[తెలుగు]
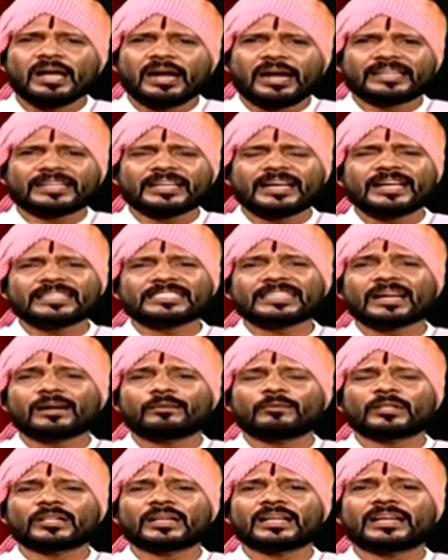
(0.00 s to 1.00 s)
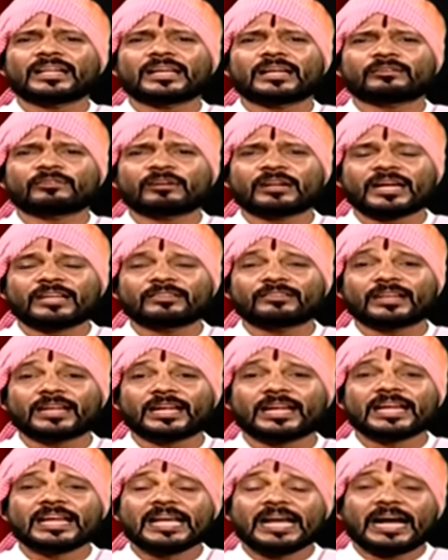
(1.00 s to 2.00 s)
అటహాసంగా మొదలైనాయి అనుకో రాజురి
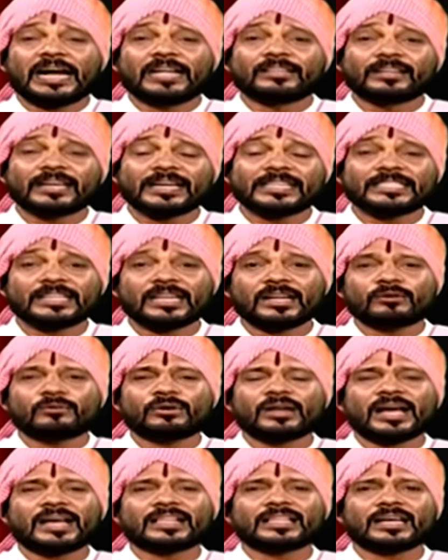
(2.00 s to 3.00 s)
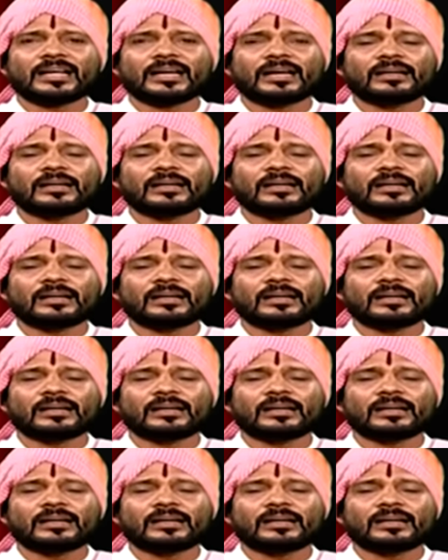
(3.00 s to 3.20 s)
అందుకే జనం కూడా ఆదా